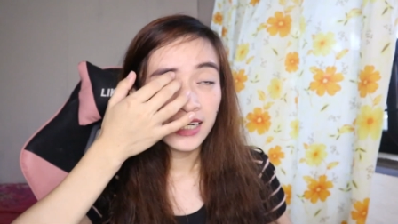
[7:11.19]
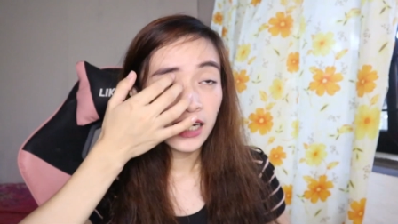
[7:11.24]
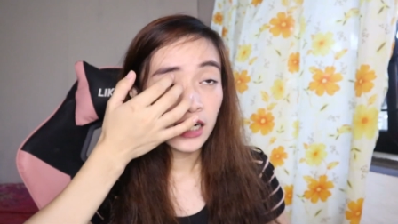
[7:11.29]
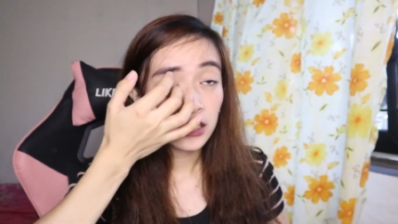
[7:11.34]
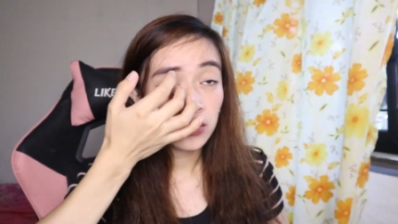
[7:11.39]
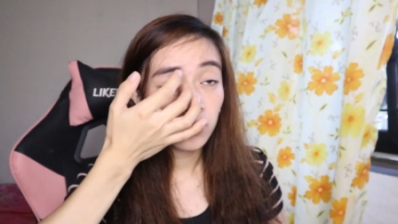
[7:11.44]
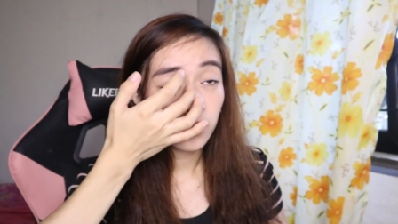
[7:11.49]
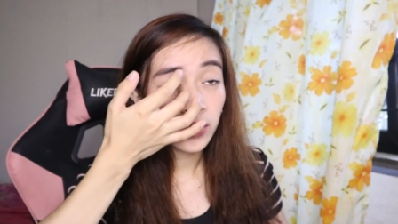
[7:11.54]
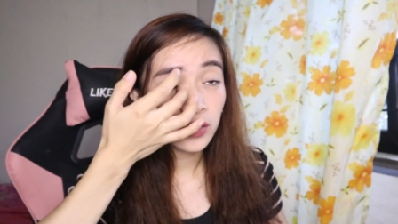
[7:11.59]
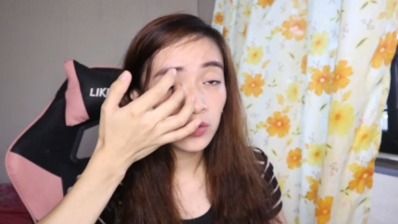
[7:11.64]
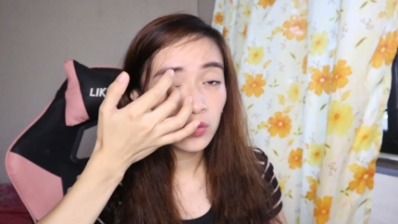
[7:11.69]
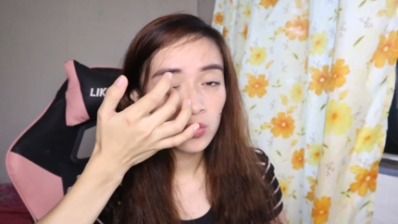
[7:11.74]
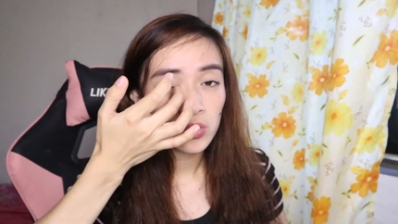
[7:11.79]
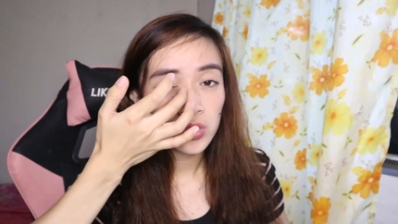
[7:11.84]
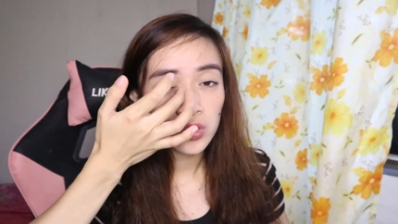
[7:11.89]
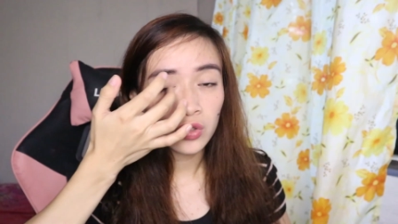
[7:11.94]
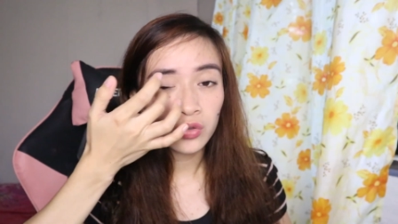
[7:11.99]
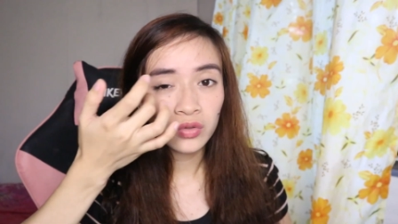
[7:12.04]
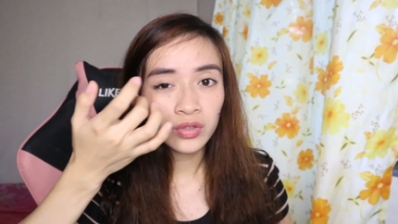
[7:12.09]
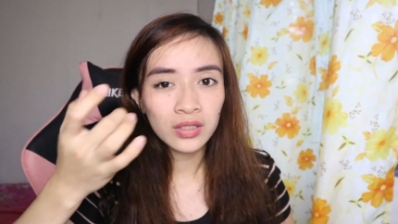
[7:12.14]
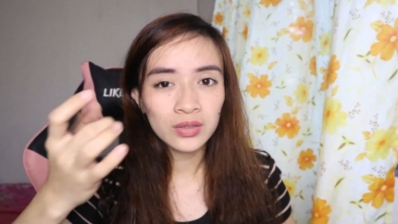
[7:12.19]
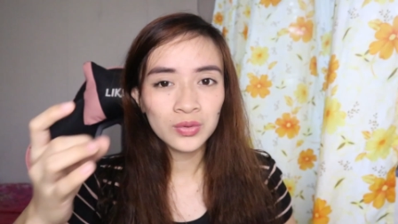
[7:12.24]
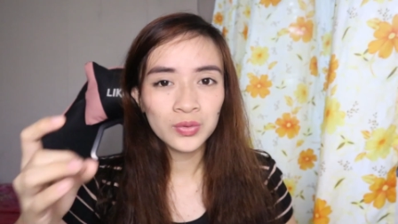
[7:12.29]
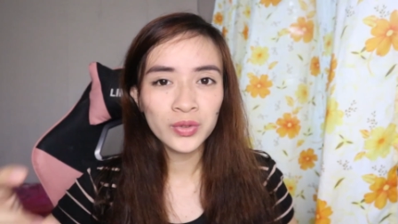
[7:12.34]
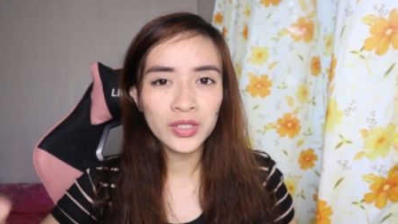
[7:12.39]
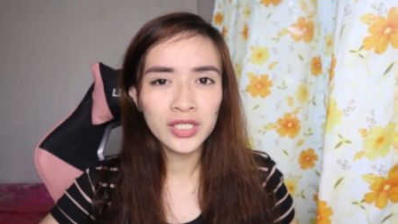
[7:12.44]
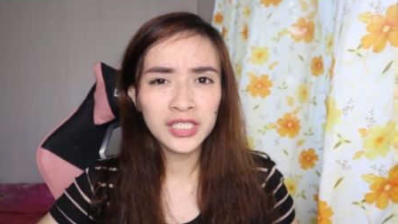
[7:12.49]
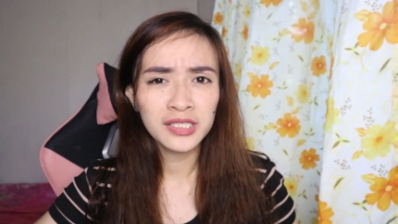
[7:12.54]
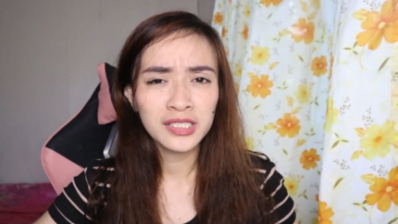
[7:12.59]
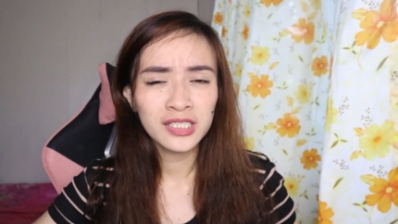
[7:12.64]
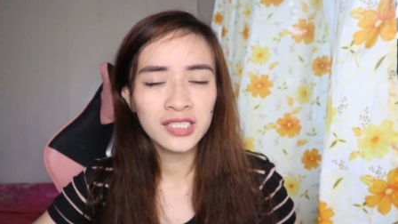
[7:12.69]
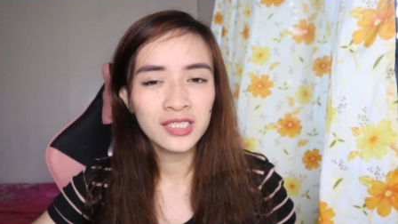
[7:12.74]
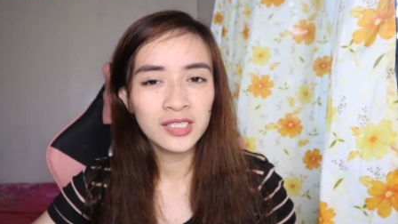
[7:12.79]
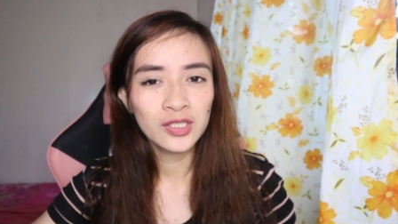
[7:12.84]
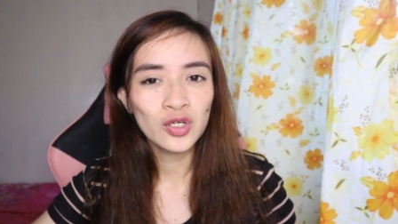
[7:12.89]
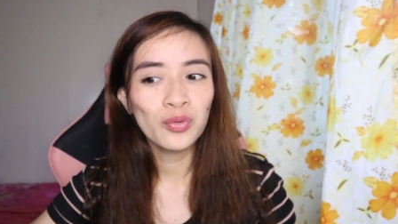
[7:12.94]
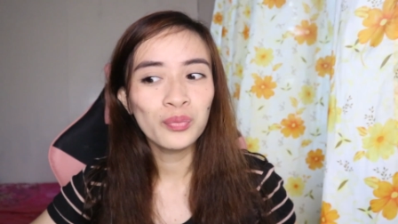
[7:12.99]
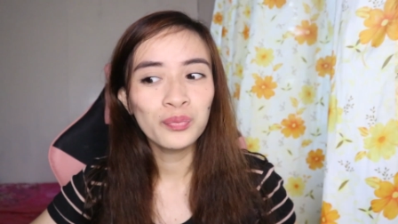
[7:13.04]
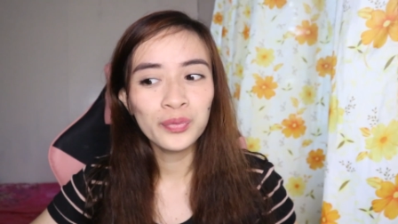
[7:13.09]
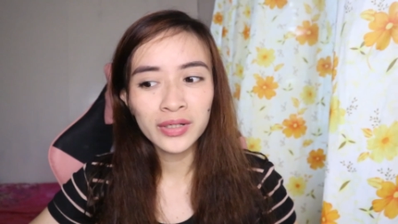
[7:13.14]
actually itong song na to is
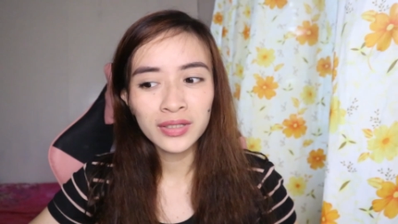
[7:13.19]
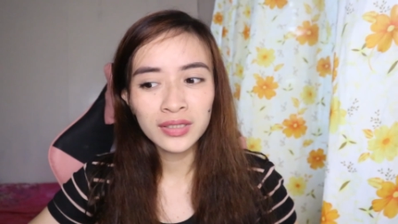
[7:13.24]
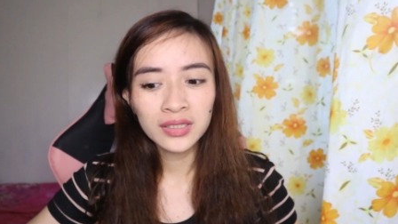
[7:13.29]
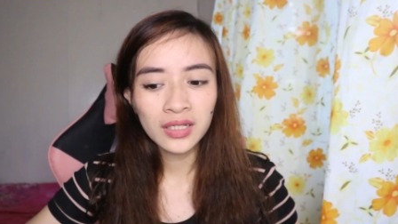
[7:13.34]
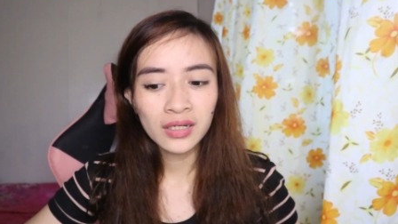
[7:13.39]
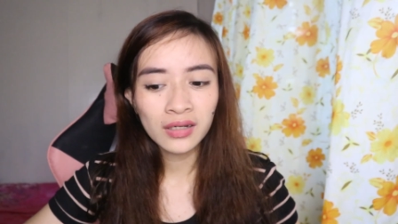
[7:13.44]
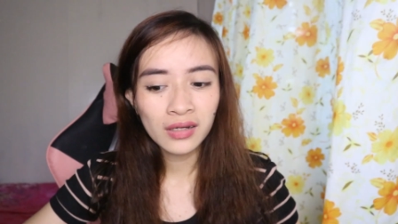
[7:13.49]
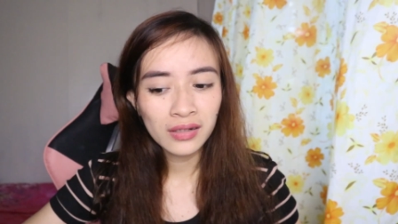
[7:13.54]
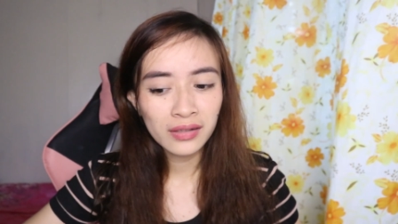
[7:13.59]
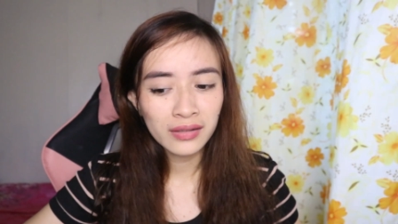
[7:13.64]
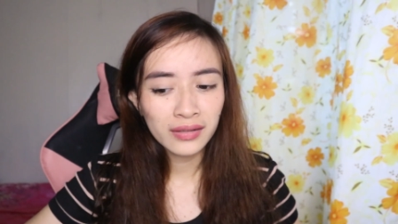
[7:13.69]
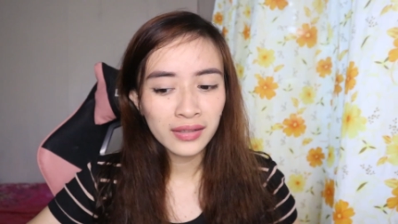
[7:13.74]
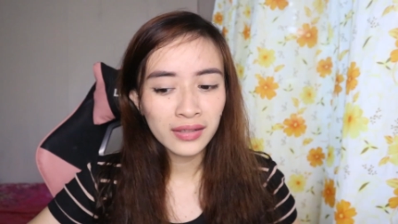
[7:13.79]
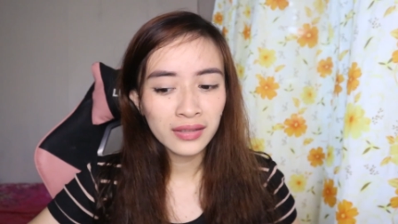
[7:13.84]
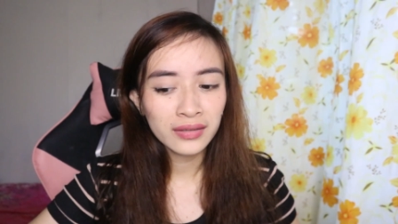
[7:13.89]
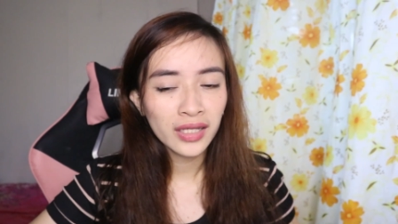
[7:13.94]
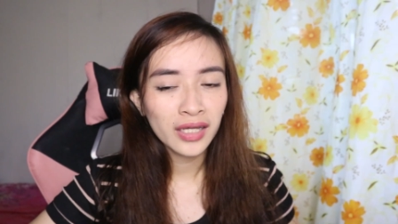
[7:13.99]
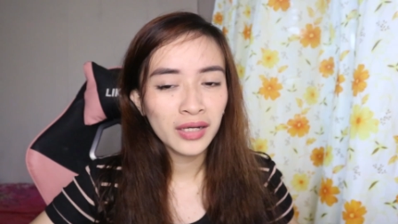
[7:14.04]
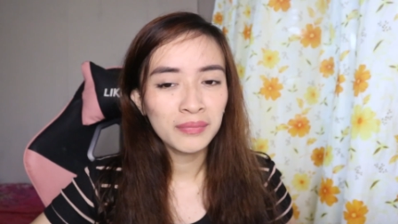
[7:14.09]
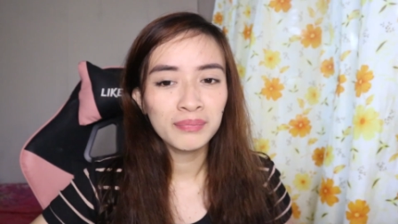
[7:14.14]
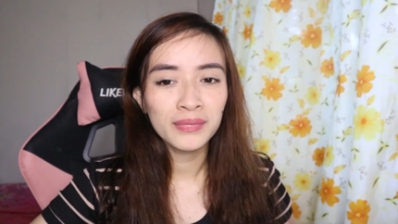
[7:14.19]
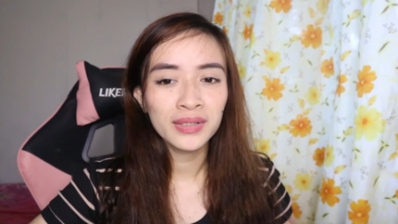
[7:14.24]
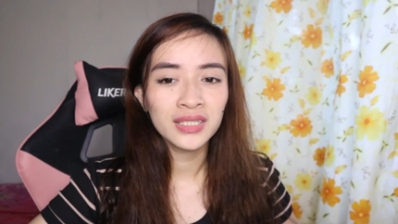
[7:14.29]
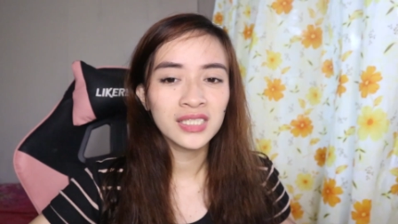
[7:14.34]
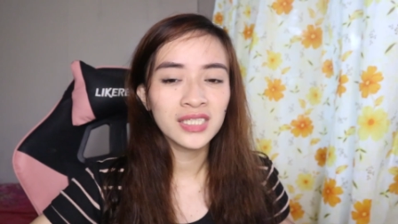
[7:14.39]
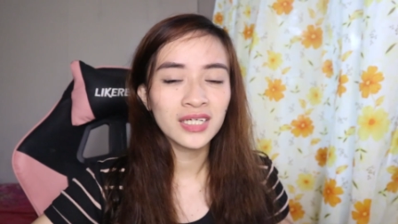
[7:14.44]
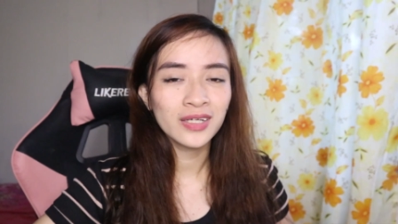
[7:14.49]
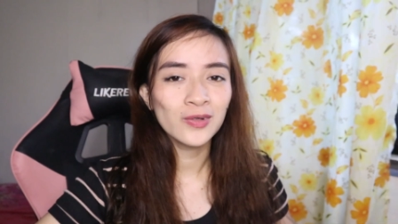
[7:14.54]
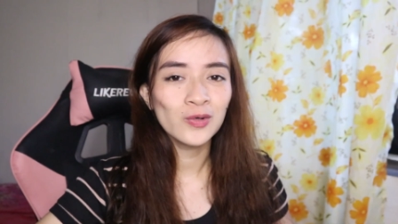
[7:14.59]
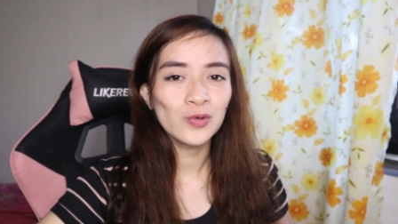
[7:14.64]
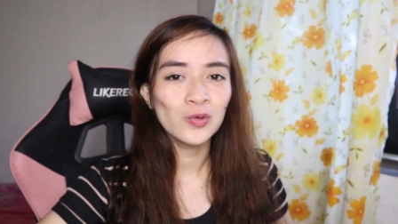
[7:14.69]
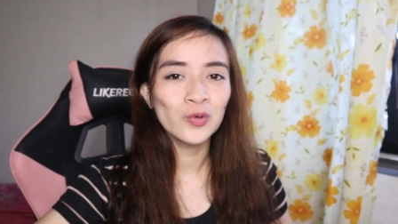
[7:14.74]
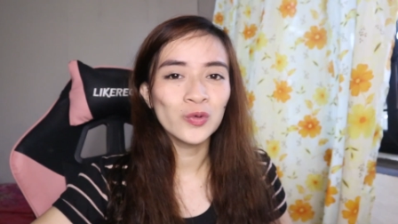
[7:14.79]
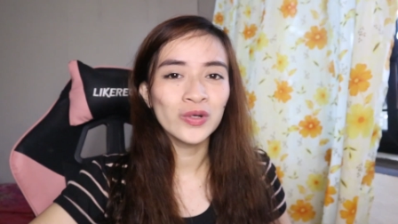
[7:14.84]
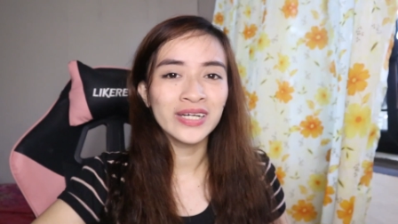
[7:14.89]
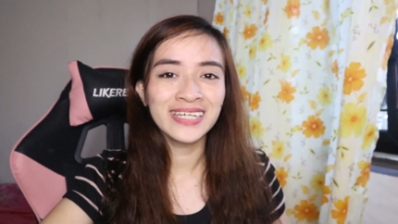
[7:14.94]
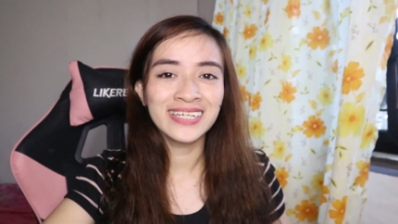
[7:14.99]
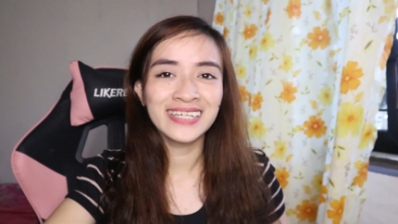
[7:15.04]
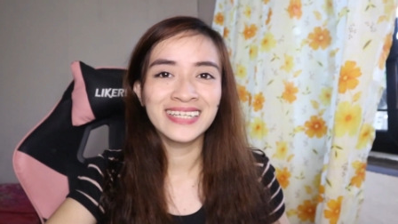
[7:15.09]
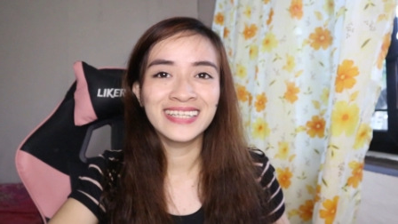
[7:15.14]
sobrang tagal na, 10 months
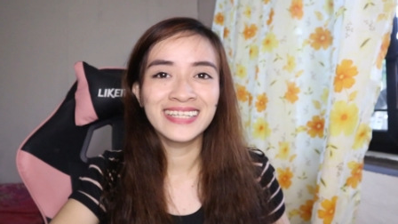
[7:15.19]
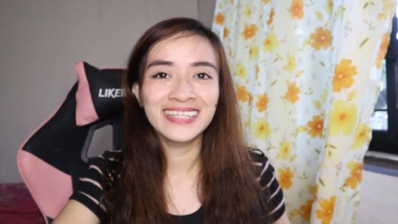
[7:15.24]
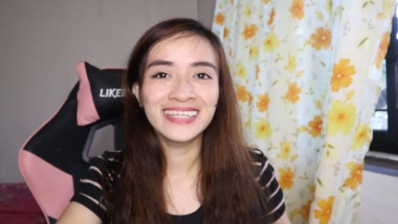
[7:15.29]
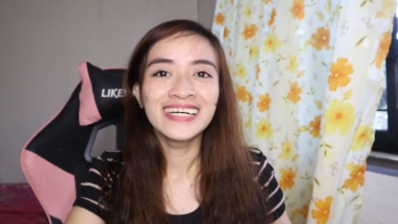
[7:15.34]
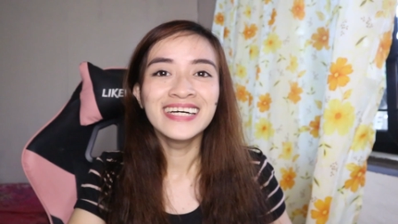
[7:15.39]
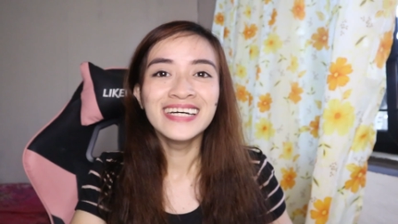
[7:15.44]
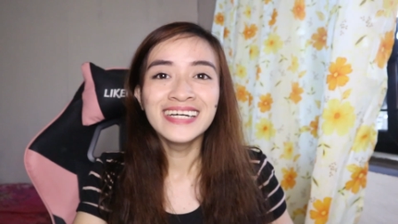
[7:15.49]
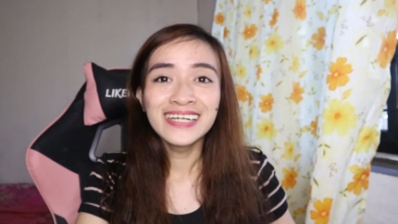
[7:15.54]
ago and